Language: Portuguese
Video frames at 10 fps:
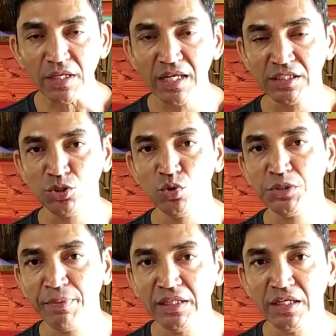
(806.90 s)
essas duas
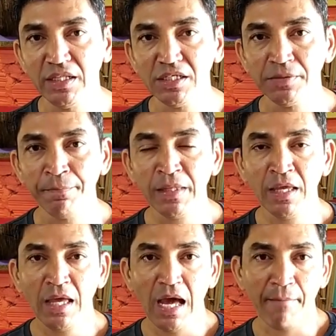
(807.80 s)
planilhas
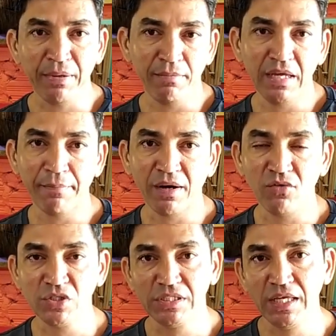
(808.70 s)
a primeira é para
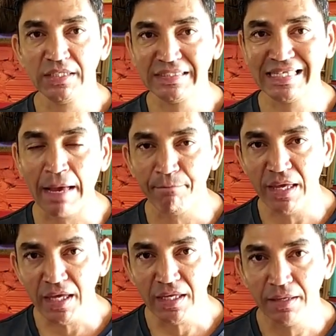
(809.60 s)
você
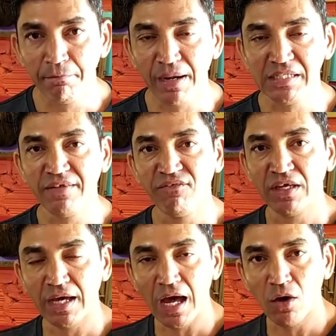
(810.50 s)
saber
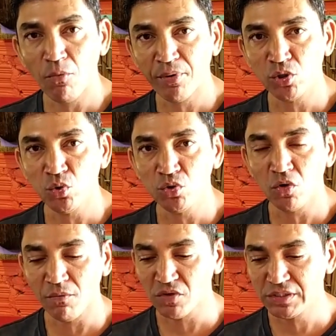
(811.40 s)
precificar o produto,
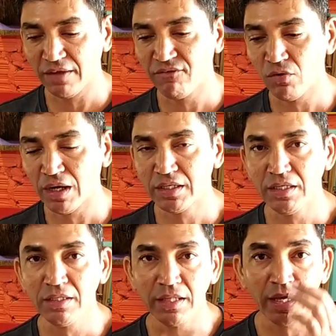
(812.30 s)
como você viu
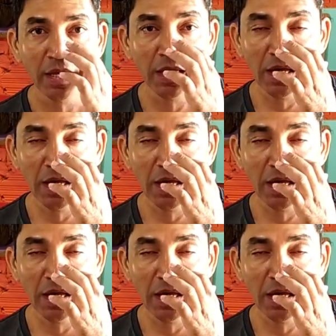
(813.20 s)
aqui, né?